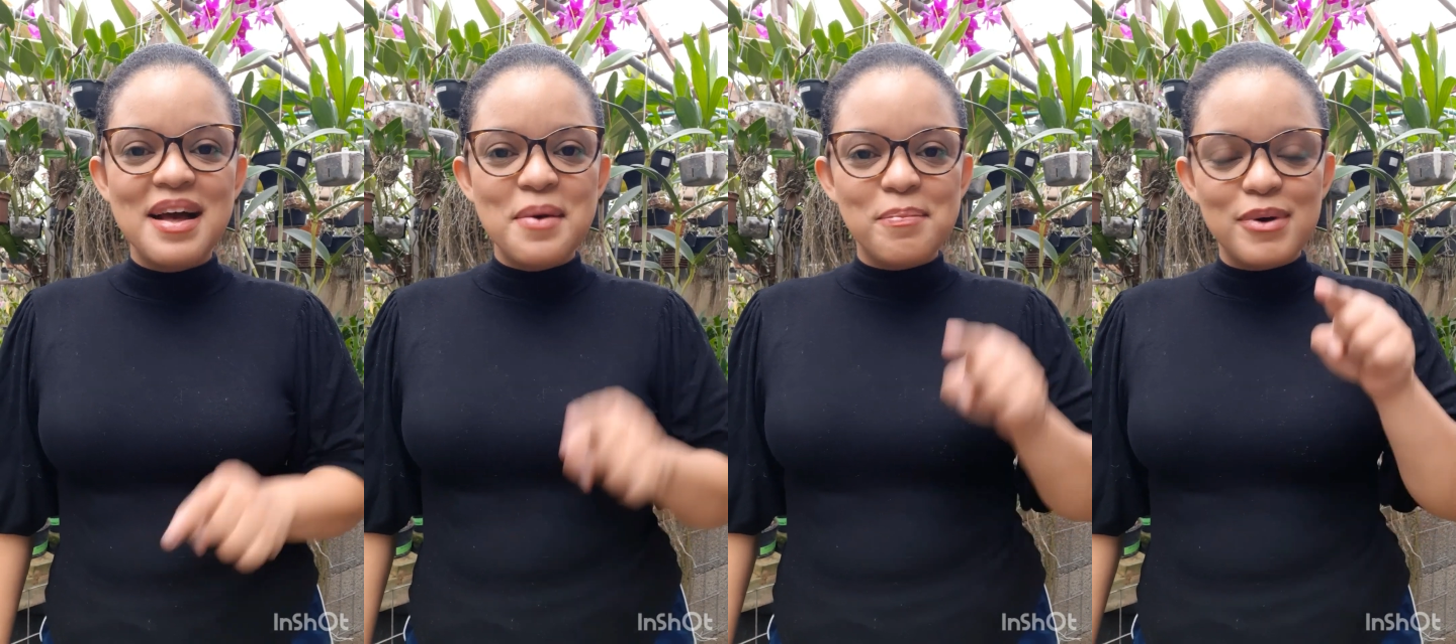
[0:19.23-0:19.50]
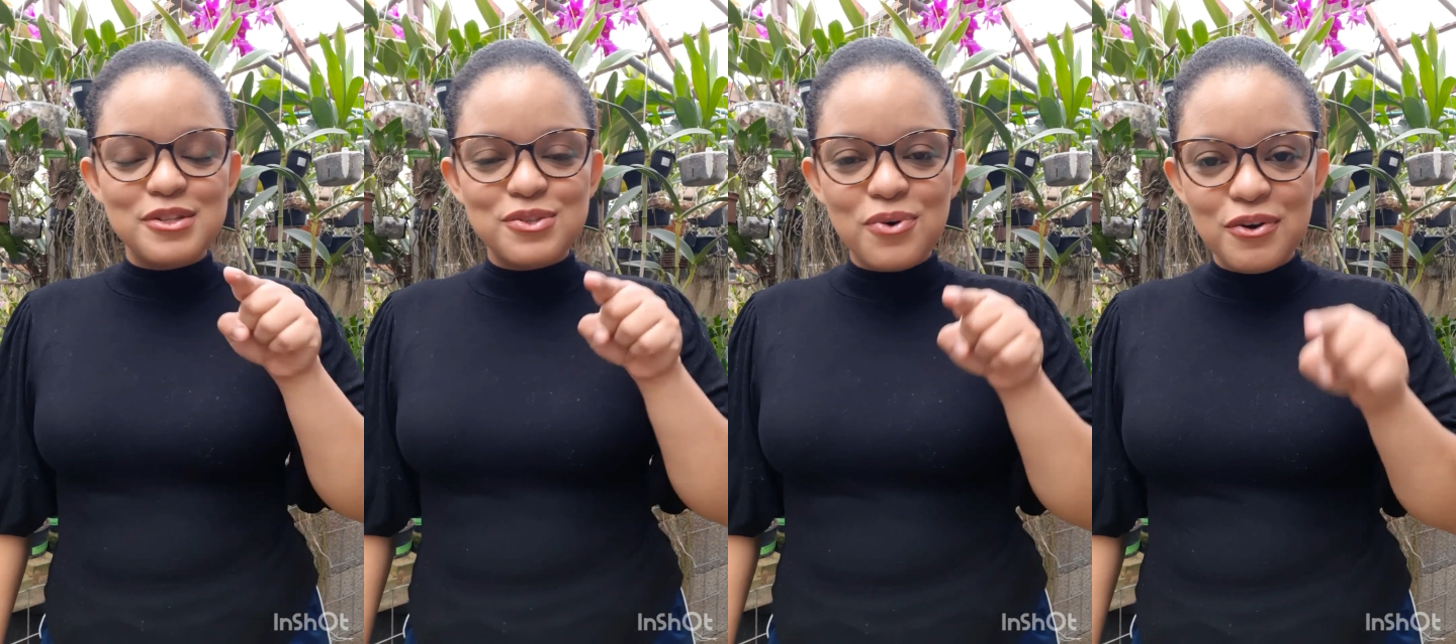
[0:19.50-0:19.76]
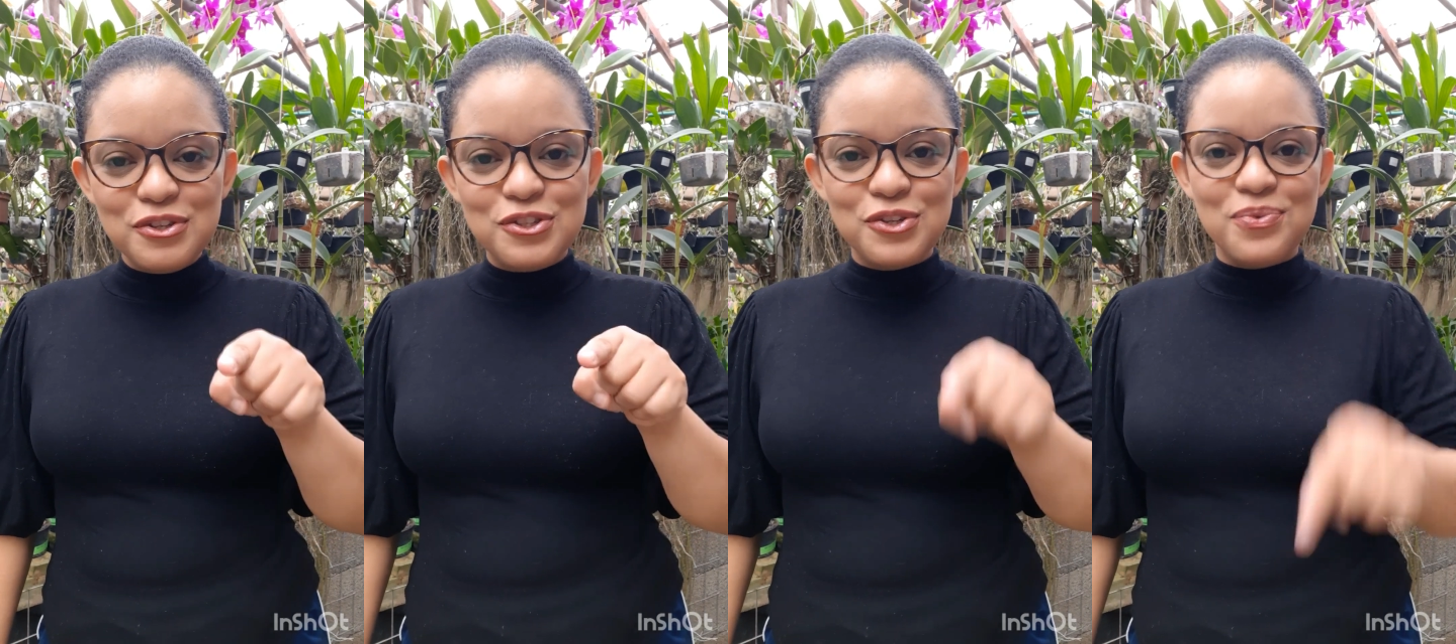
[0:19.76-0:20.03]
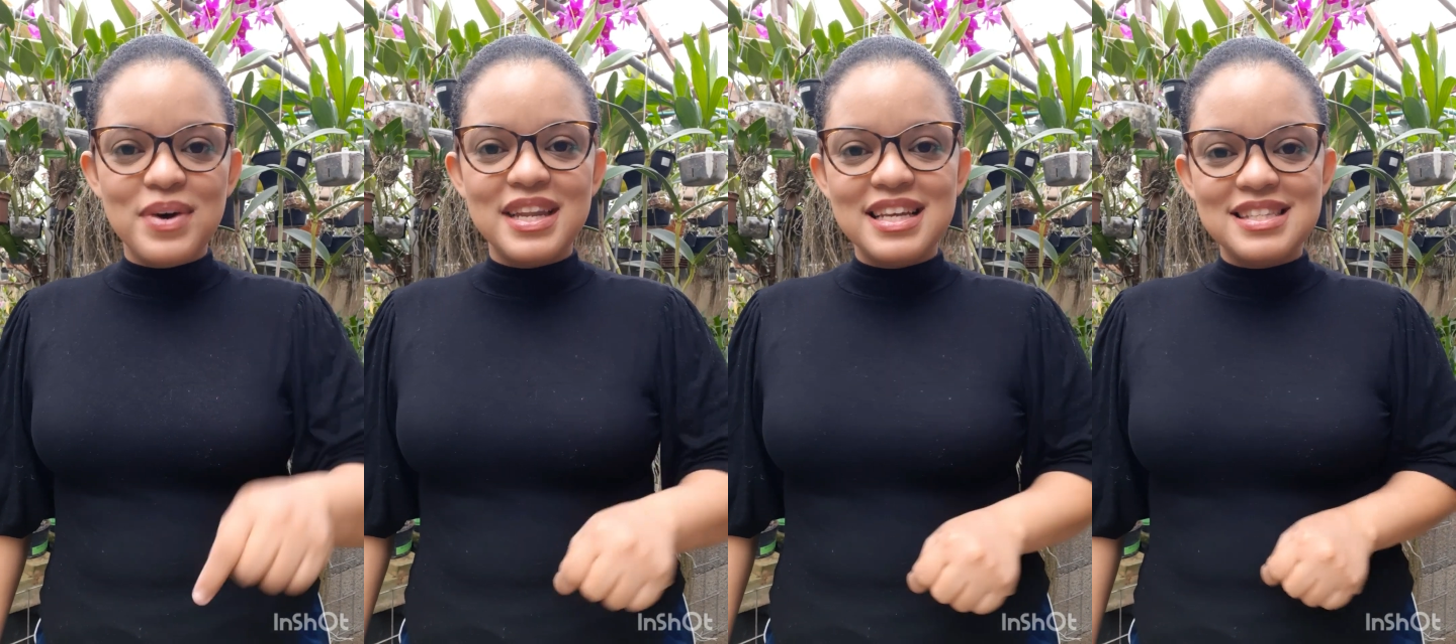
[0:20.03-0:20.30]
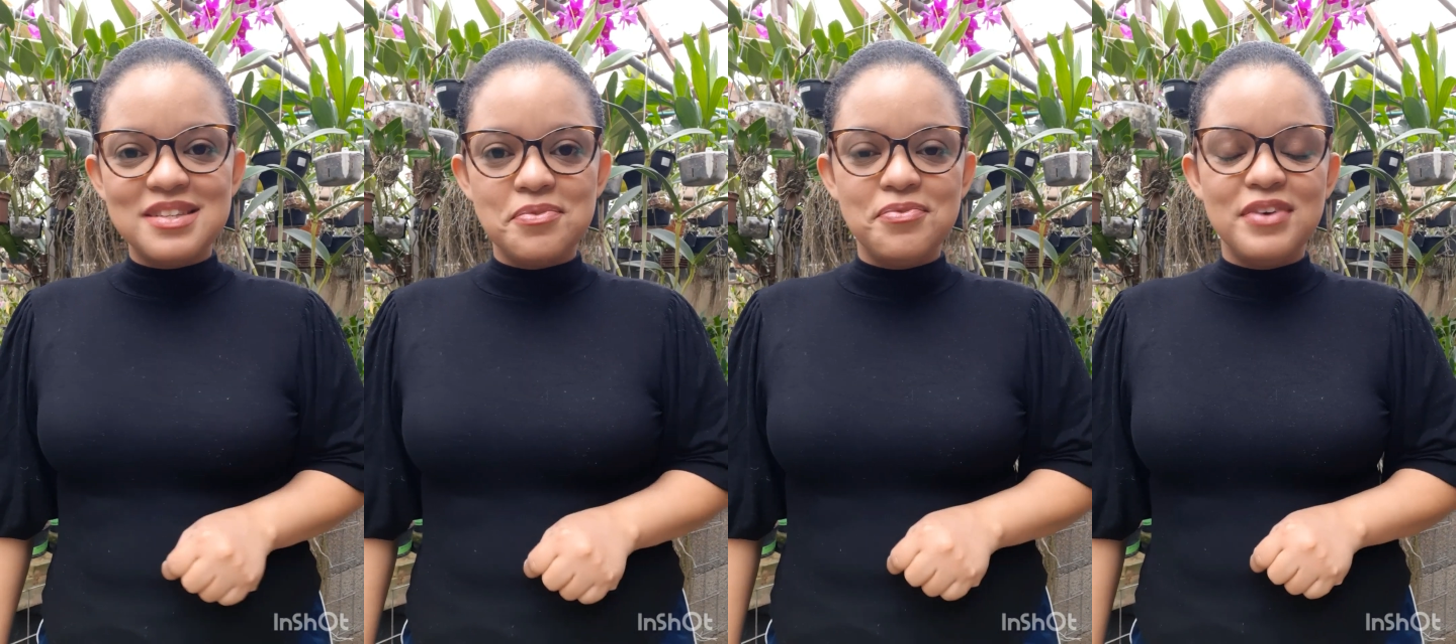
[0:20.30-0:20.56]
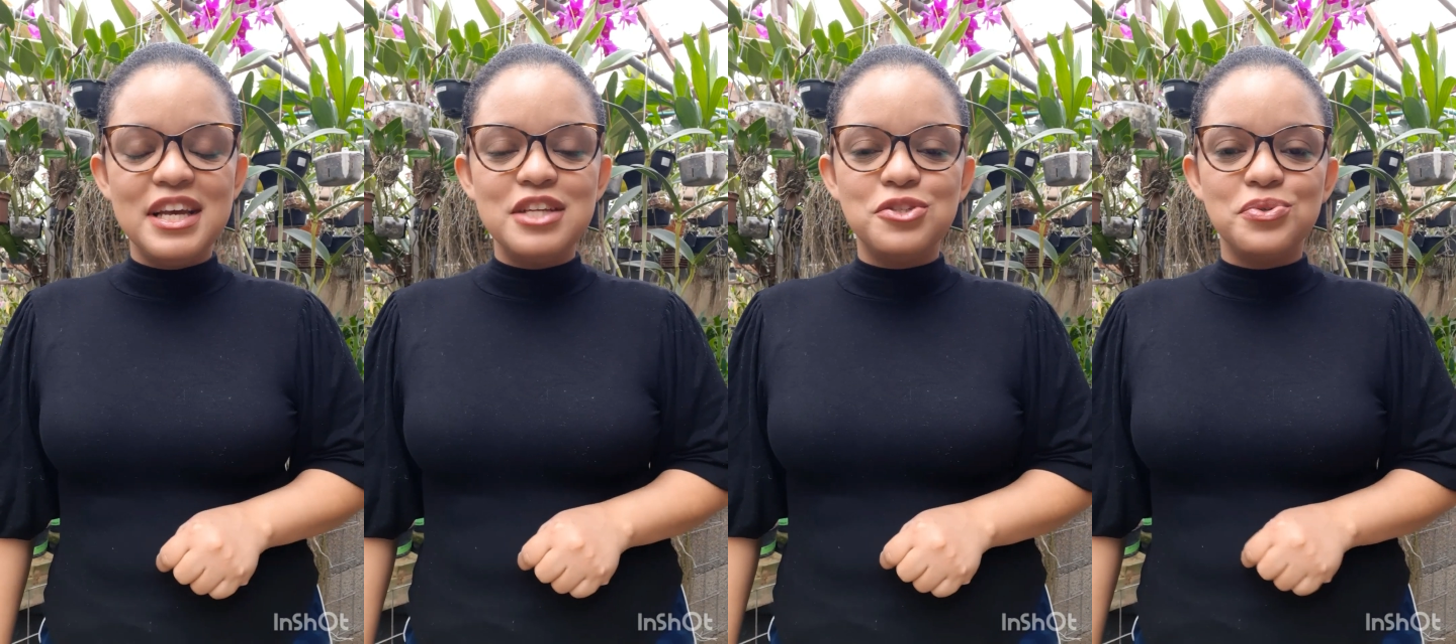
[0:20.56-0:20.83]
Pois continua nesse
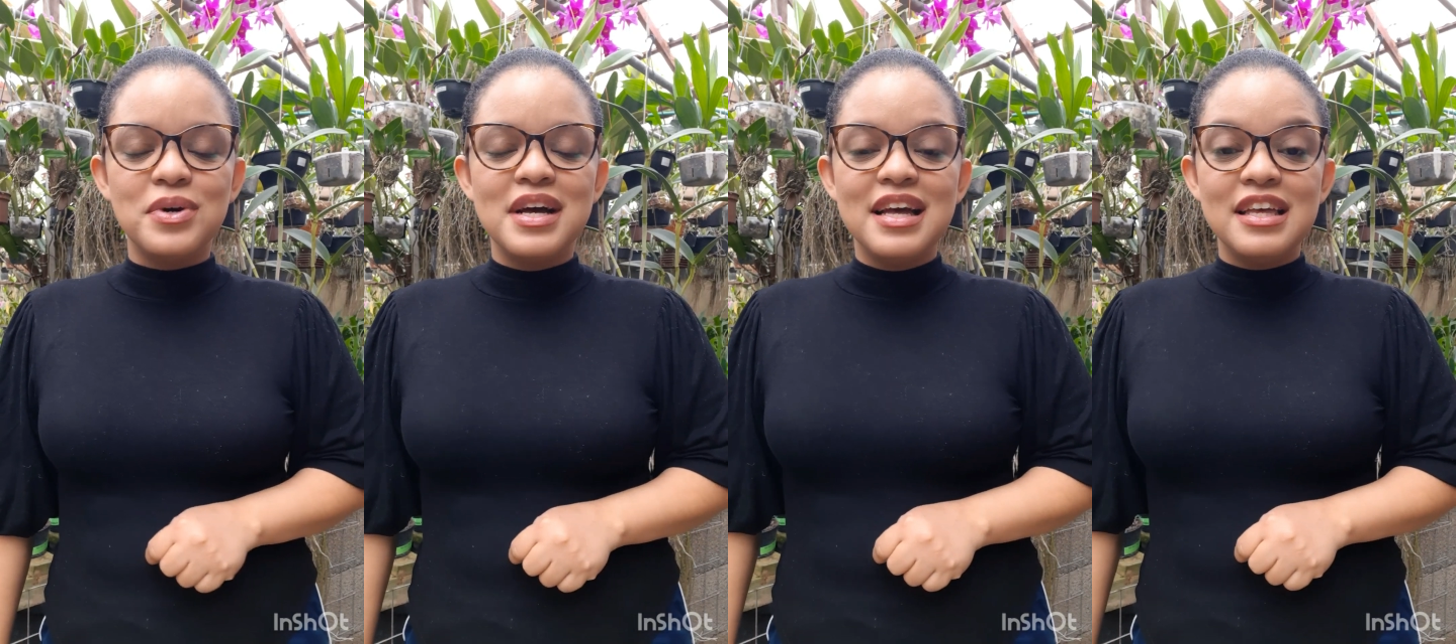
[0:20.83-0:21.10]
vídeo